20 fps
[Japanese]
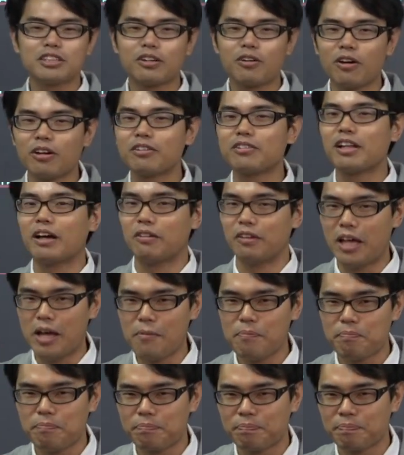聞こえるんだよ
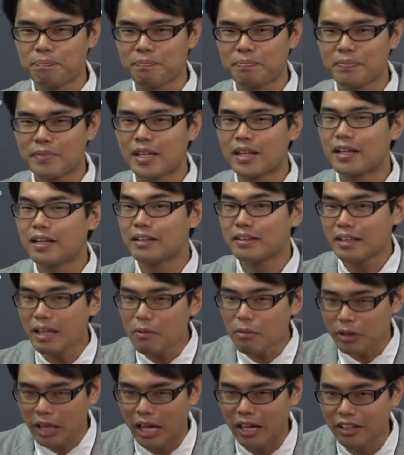ね。で
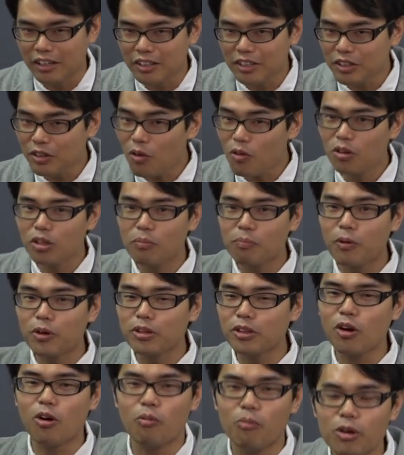もね今日の
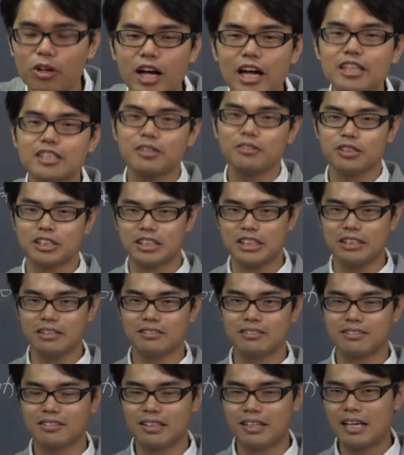ポイントを思い返してほしい。
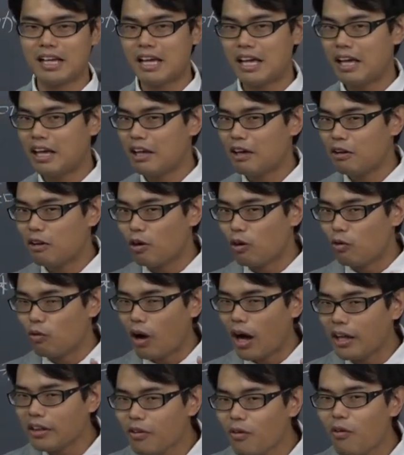
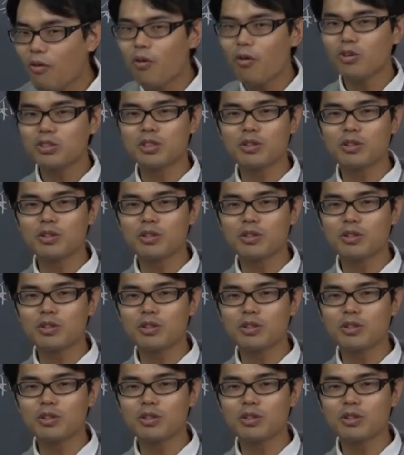和の法